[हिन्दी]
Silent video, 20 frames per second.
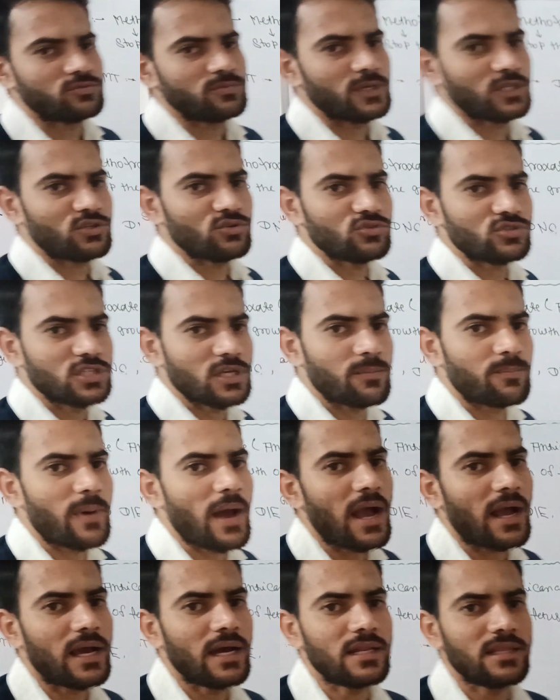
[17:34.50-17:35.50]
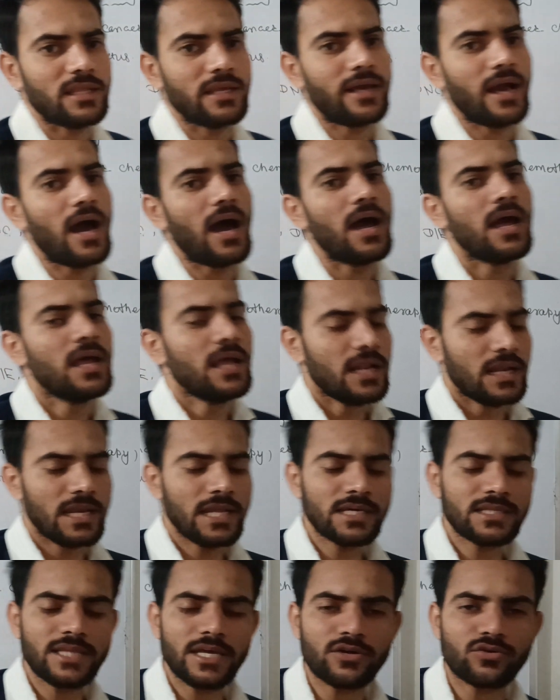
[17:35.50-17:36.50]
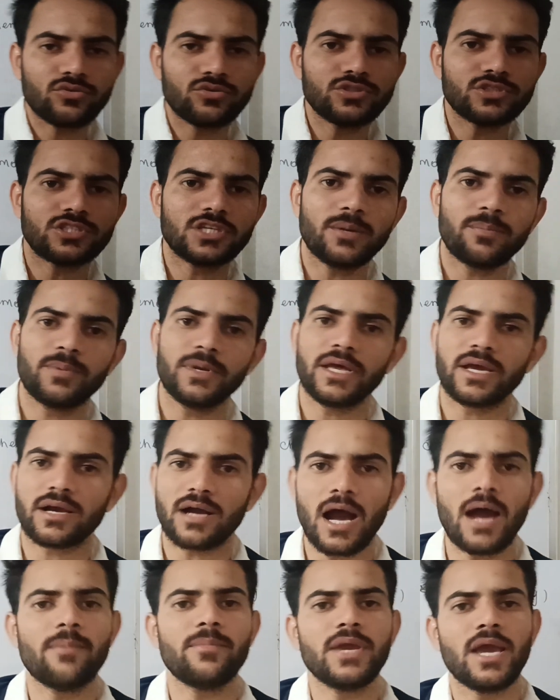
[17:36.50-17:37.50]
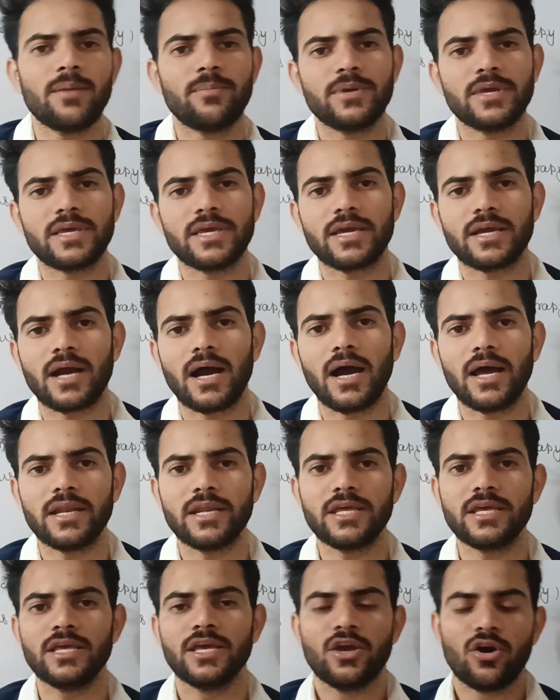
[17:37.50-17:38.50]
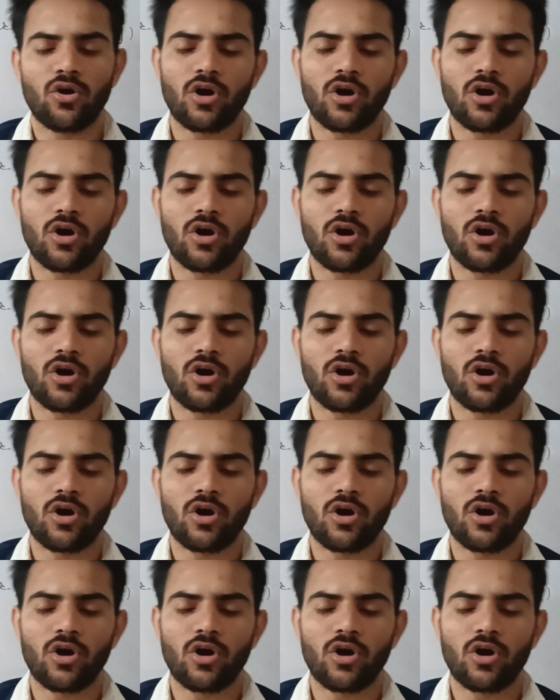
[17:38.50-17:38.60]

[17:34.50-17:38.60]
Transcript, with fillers: तुझमें तो, तो उसे पाकर दिखा लिख दे खून से अपने कामयाबी की कहानी